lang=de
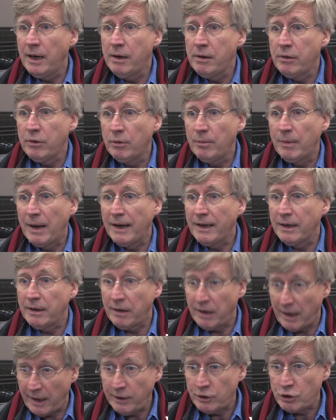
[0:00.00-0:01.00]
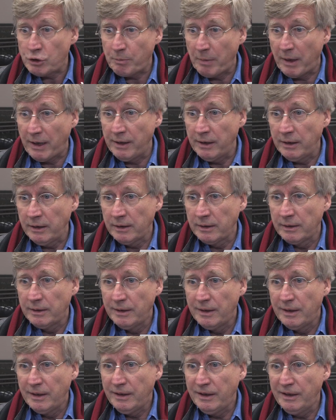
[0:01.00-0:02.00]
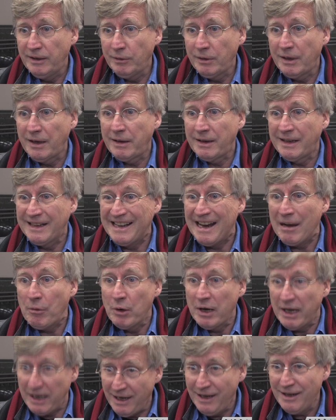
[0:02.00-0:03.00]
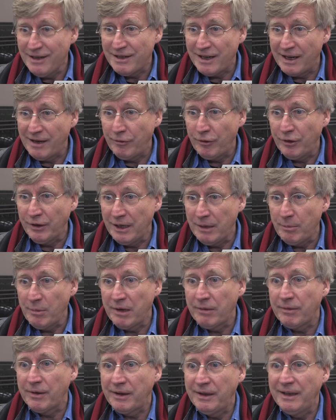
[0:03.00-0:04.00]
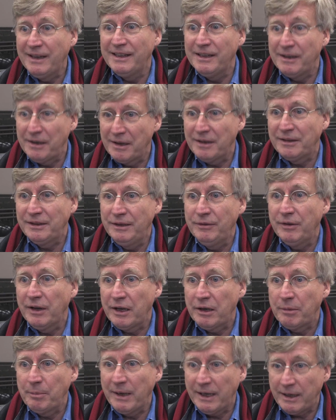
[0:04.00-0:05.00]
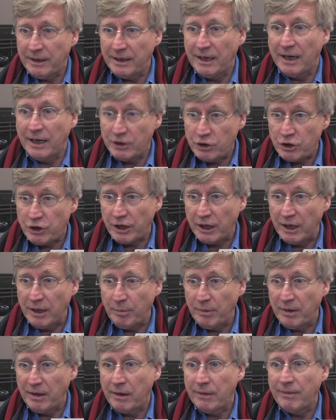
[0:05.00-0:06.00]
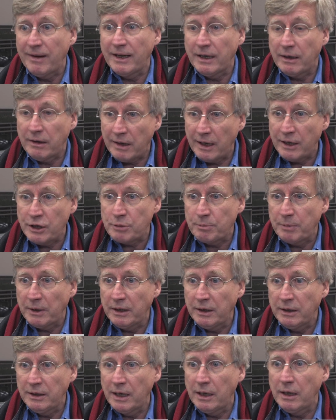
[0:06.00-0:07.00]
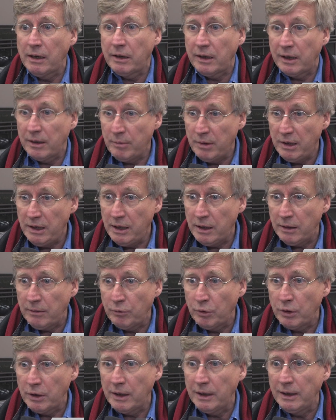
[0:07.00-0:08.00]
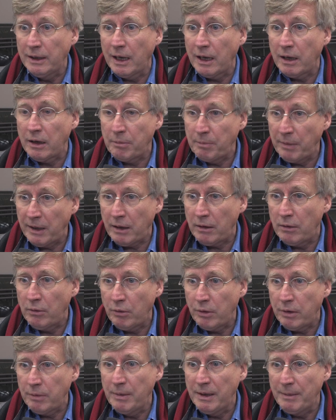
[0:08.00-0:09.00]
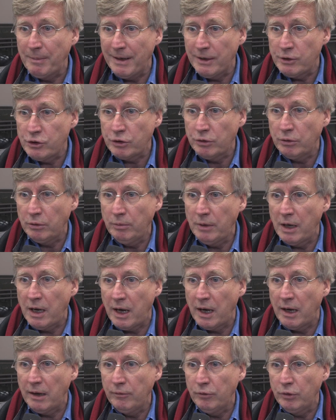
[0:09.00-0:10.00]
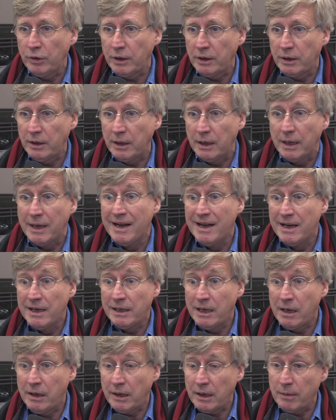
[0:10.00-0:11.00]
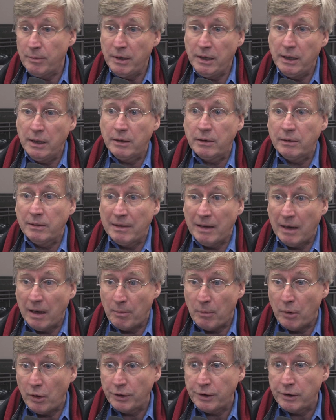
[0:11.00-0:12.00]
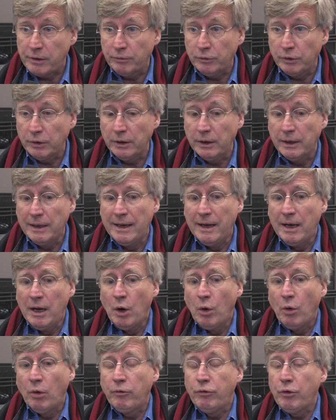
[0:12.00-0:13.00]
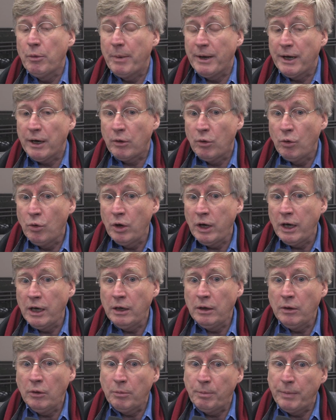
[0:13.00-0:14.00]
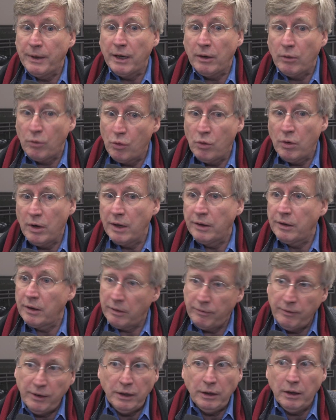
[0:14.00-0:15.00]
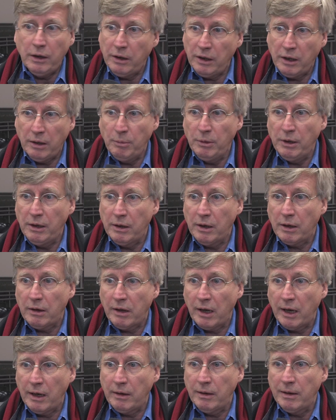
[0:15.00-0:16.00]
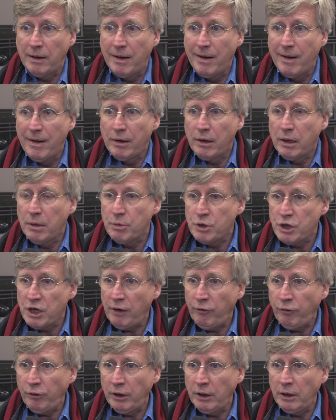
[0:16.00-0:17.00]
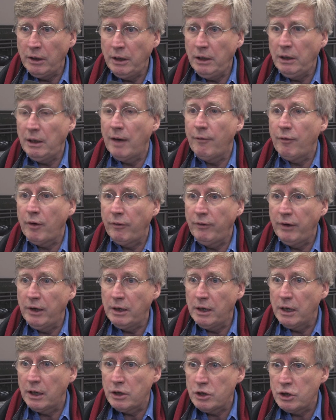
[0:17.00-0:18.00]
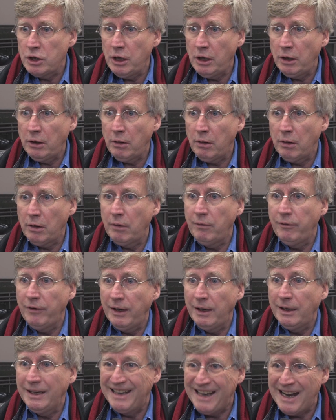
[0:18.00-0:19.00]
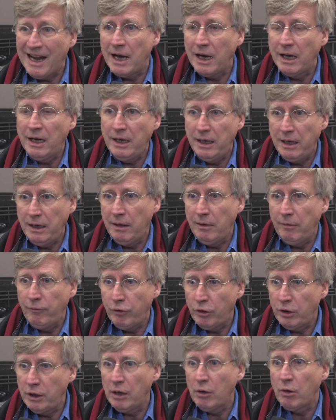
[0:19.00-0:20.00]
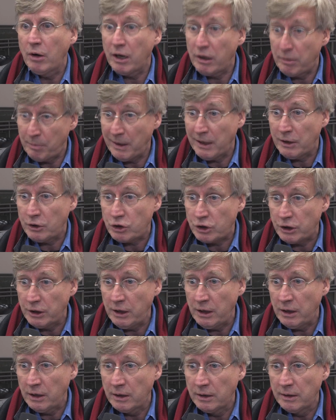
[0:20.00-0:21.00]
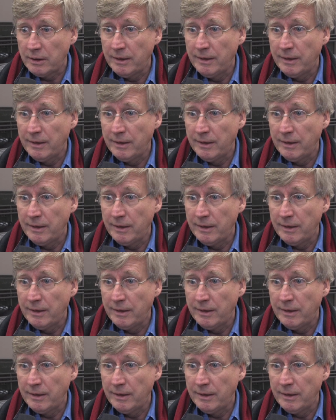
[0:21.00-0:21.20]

also um eine Zeitspanne die nun das genaue Gegenteil von dem ist, was die Initiative Respekt anstrebt. Das war eine Zeitspanne, in der diskriminiert wurde, in der respektlos mit Menschen umgegangen wurde, die diskriminiert ermordet wurden. Und für Pädagoginnen und Pädagogen ist es wichtig, sich mit dieser Zeit zu beschäftigen, nicht einfach wegen der Geschichte, sondern wegen der Anliegen, für die auch Respekt steht,